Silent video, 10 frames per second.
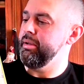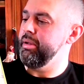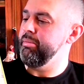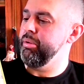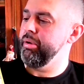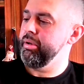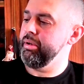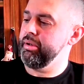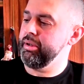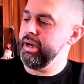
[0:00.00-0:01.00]
набор
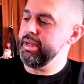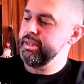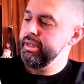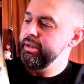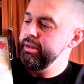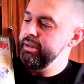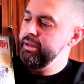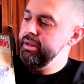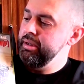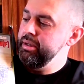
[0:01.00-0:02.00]
красок.
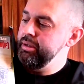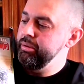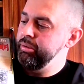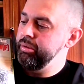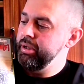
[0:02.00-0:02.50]
Тут